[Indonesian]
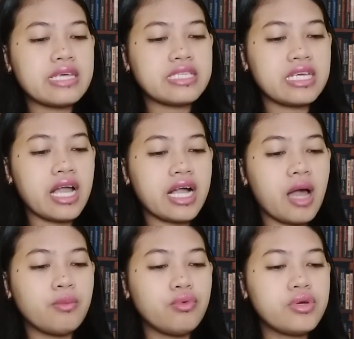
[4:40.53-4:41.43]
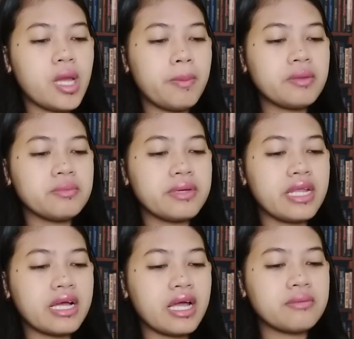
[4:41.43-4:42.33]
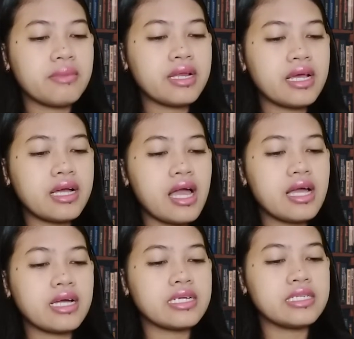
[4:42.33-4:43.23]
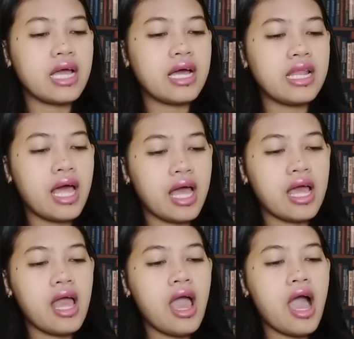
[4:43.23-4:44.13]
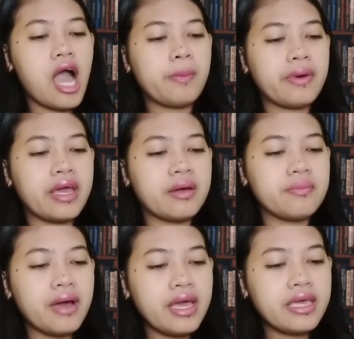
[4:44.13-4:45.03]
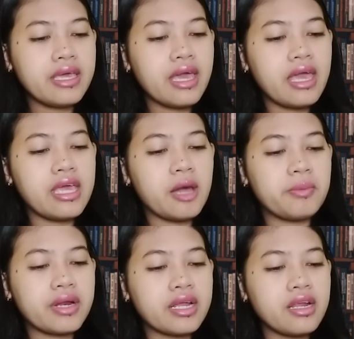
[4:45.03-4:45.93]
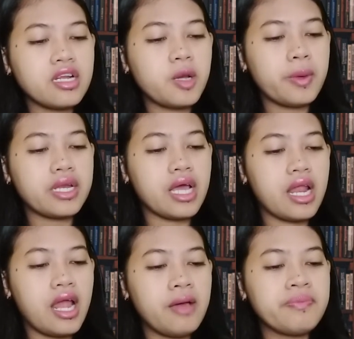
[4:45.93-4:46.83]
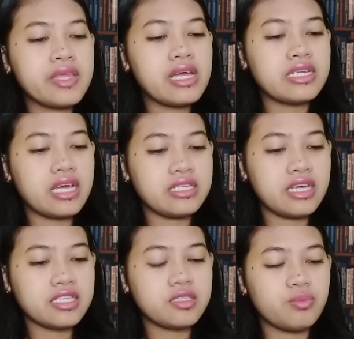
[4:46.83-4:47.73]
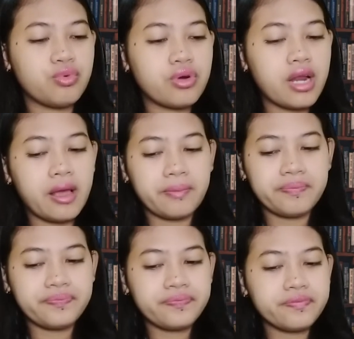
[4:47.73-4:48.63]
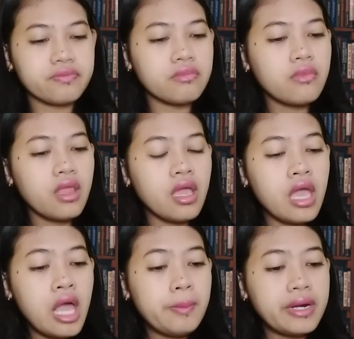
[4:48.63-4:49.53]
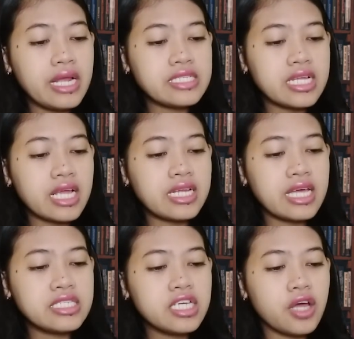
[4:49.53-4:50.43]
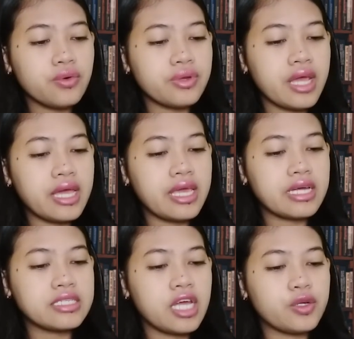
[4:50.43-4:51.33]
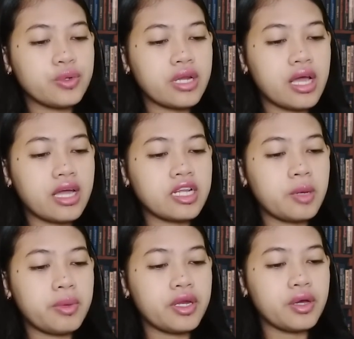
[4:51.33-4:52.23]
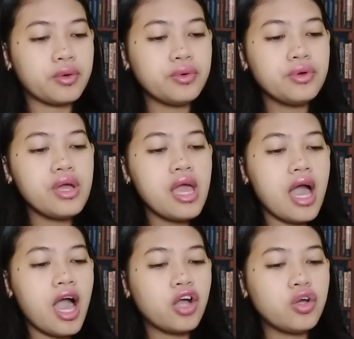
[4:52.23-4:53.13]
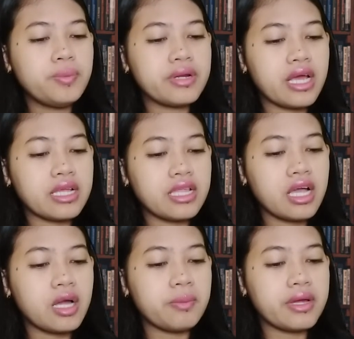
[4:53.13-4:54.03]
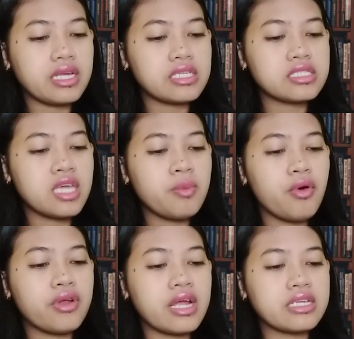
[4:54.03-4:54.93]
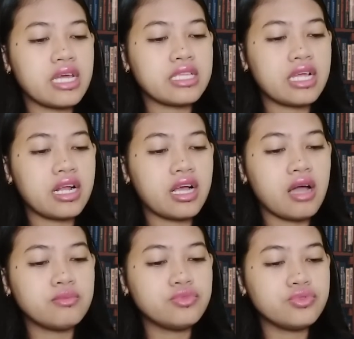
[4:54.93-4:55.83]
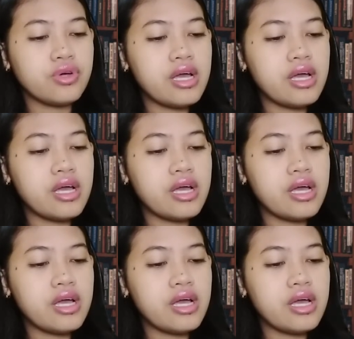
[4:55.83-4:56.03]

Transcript: sehingga kamu dapat membedakan manakah kehendak Allah, apa yang baik, yang berkenan kepada Allah, dan yang sempurna. Berdasarkan kasih karunia yang dianugerahkan kepadaku, aku berkata kepada setiap orang di antara kamu,